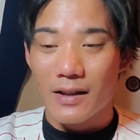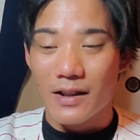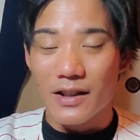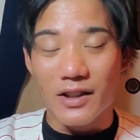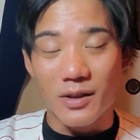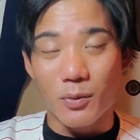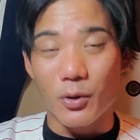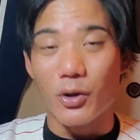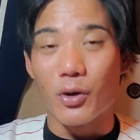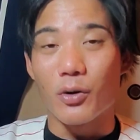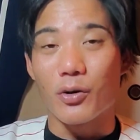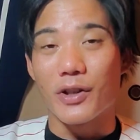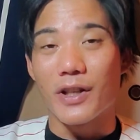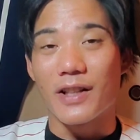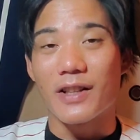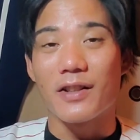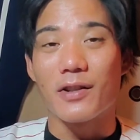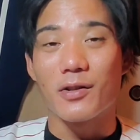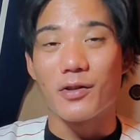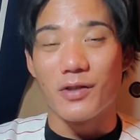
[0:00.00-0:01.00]
いつもよく
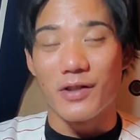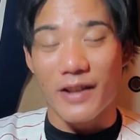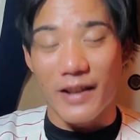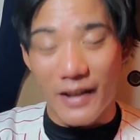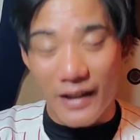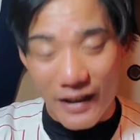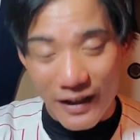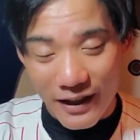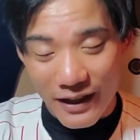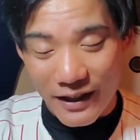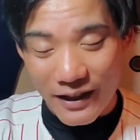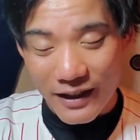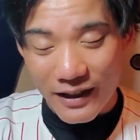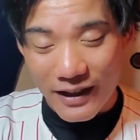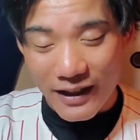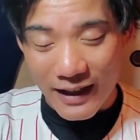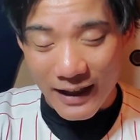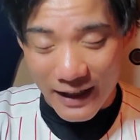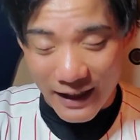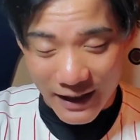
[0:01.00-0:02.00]
やってるんで
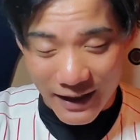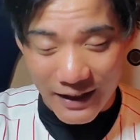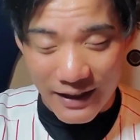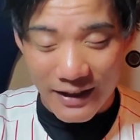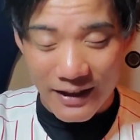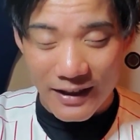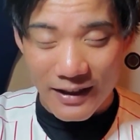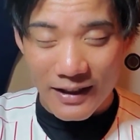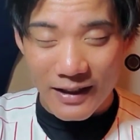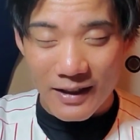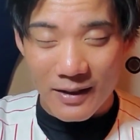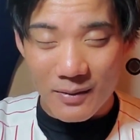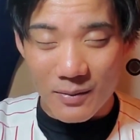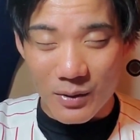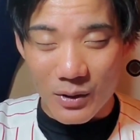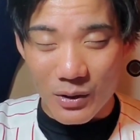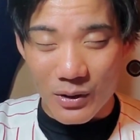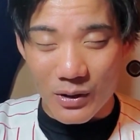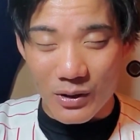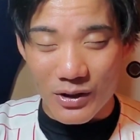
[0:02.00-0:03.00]
はい
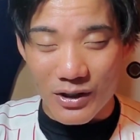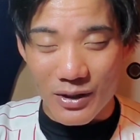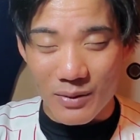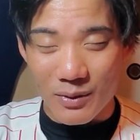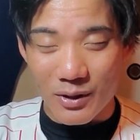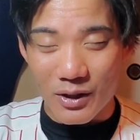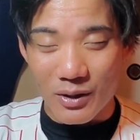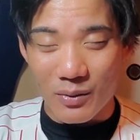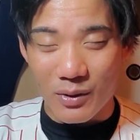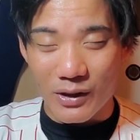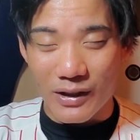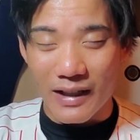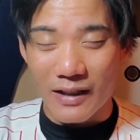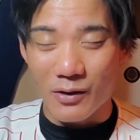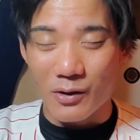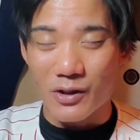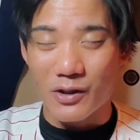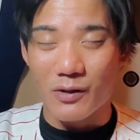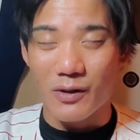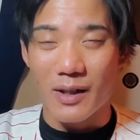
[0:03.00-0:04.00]
もうシミの棒田
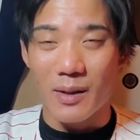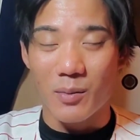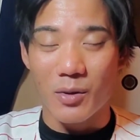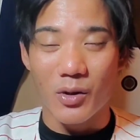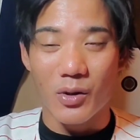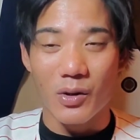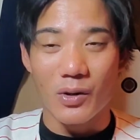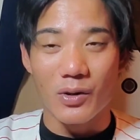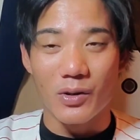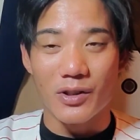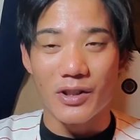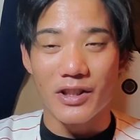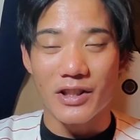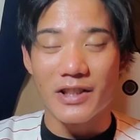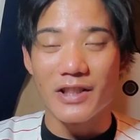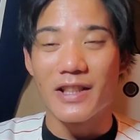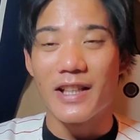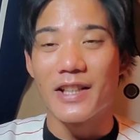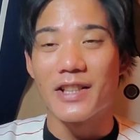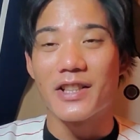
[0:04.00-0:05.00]
口はもう
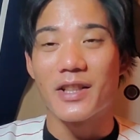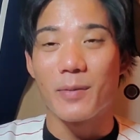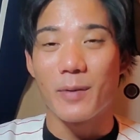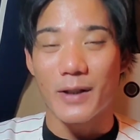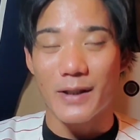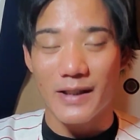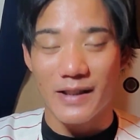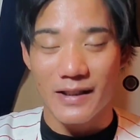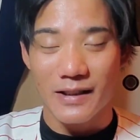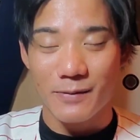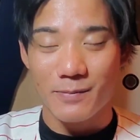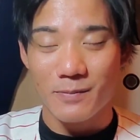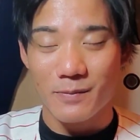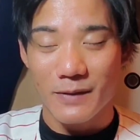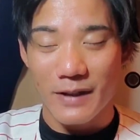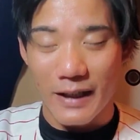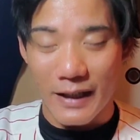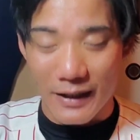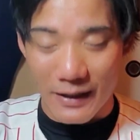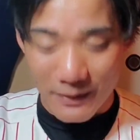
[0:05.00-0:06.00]
信頼してます
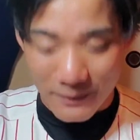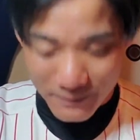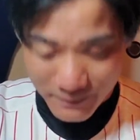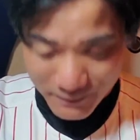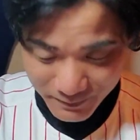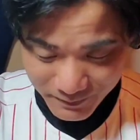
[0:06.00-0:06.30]
はい